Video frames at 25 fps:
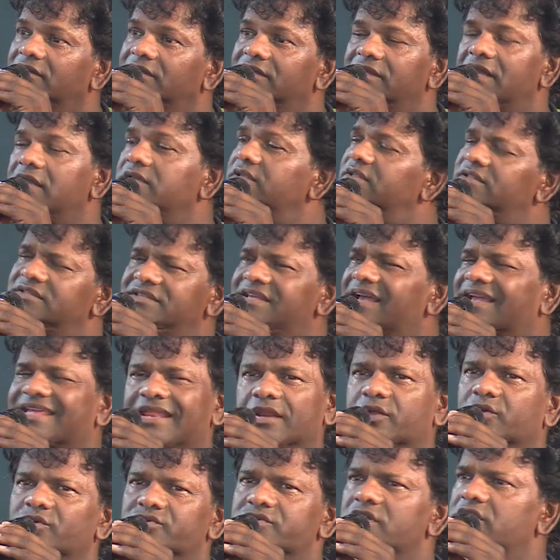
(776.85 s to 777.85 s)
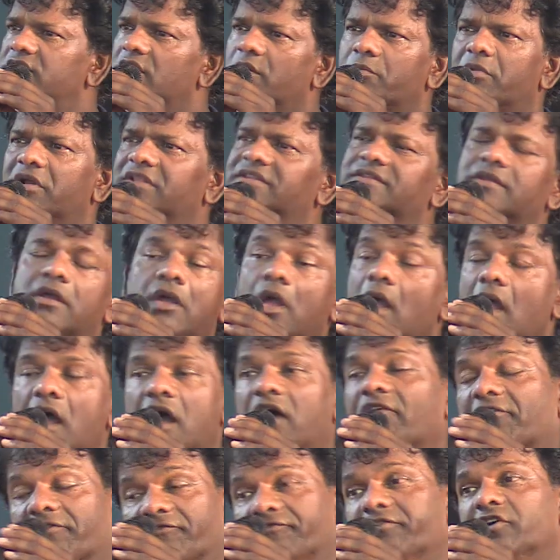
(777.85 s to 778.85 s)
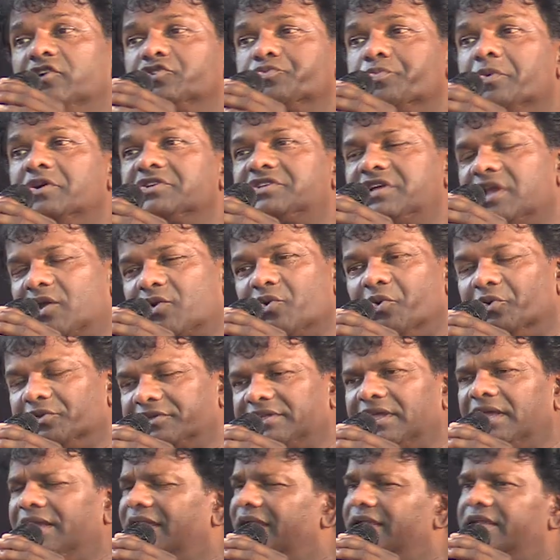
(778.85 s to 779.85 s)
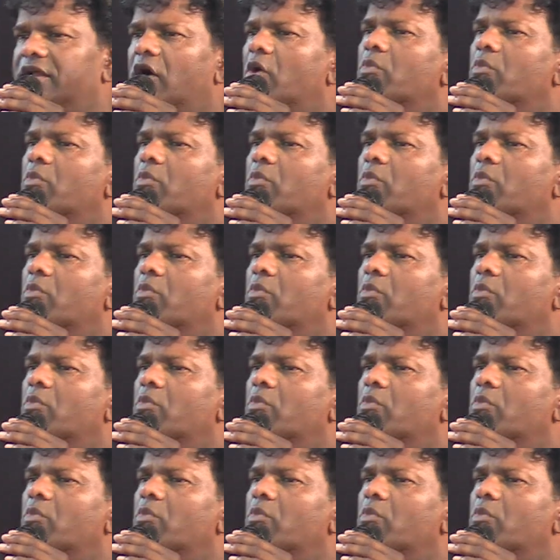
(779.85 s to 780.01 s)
il y a, quelques-uns. Moins... Franchement, j'ai compté, il y a au